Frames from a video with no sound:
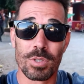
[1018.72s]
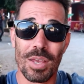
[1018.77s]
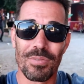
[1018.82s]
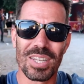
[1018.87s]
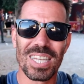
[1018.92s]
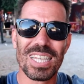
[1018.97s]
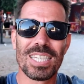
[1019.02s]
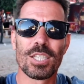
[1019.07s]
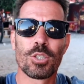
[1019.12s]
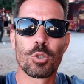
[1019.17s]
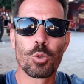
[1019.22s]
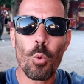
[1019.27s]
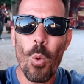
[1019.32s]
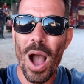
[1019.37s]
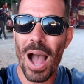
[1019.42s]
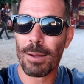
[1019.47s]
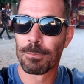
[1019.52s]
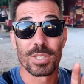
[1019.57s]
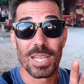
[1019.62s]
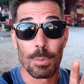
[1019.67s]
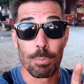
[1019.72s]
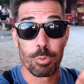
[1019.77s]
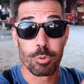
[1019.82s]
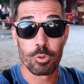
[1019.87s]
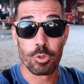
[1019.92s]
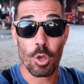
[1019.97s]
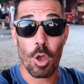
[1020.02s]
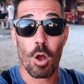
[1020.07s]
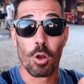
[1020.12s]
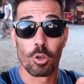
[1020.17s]
vous avez dit soit. Vous êtes
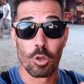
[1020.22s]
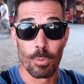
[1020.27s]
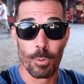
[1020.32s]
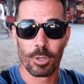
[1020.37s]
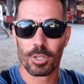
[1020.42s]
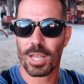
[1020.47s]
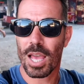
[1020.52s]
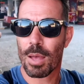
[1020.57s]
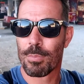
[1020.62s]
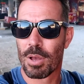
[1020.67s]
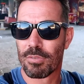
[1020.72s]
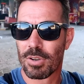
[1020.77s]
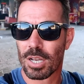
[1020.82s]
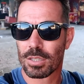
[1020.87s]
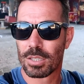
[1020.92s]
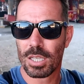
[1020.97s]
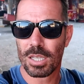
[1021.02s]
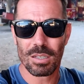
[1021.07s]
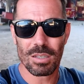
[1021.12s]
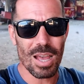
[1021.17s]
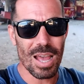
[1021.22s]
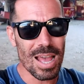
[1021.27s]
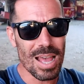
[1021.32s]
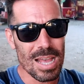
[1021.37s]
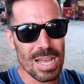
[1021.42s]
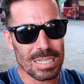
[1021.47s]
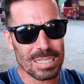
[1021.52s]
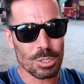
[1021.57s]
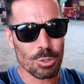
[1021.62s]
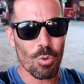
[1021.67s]
plusieurs en commentaire à m'avoir dit
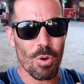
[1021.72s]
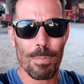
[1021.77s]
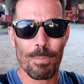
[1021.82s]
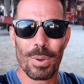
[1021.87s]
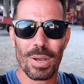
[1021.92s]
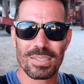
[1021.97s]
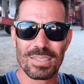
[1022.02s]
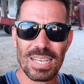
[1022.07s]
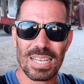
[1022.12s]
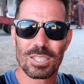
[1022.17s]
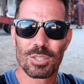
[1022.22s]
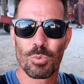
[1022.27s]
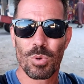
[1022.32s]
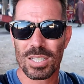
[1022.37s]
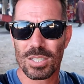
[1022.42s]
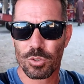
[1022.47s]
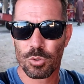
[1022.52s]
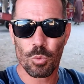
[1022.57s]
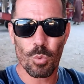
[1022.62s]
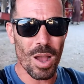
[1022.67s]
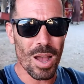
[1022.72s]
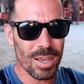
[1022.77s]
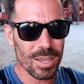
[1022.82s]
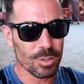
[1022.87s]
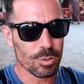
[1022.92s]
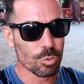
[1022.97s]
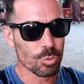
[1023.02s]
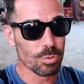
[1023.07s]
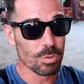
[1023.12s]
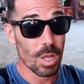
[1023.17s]
Ah, je crois pas que ça soit soit
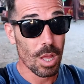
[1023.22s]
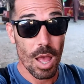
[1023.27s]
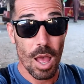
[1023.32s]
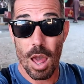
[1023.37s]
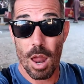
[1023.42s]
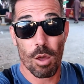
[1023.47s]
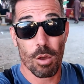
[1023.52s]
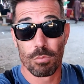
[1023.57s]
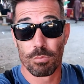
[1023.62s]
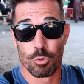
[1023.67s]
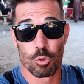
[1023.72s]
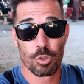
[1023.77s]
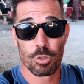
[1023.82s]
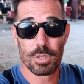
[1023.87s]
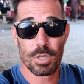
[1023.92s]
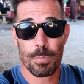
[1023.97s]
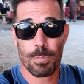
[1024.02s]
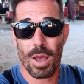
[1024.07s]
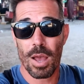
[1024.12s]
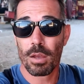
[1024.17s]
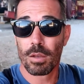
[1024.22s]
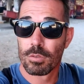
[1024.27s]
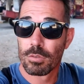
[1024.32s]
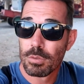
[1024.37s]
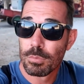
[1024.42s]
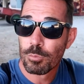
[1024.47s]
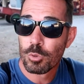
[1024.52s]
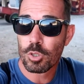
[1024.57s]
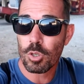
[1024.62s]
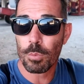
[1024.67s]
et tout. Alors, je sais pas.
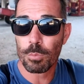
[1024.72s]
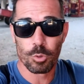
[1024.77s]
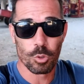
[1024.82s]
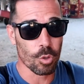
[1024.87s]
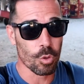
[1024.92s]
Il me semble